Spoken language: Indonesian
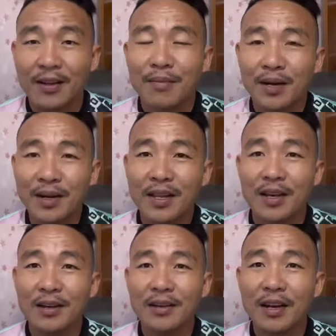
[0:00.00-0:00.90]

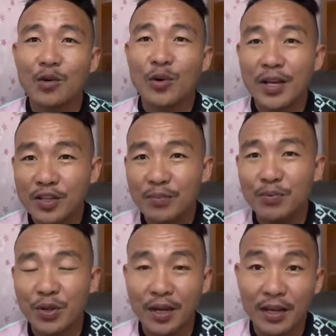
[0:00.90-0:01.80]
Maknanya kalau Najib
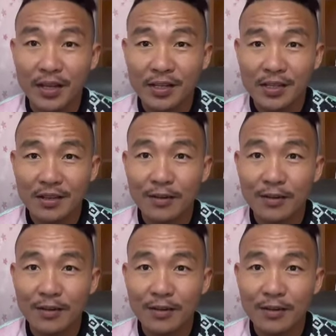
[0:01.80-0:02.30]
punya case